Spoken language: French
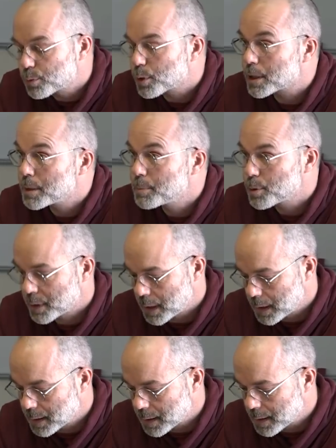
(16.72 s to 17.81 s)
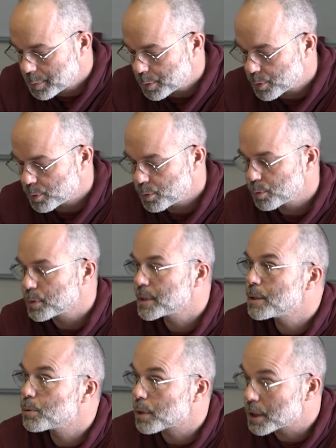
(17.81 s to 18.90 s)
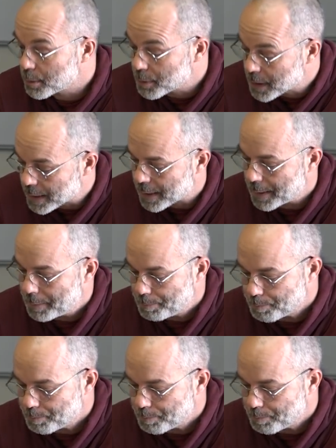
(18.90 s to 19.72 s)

du régime social des indépendants au sein du régime général.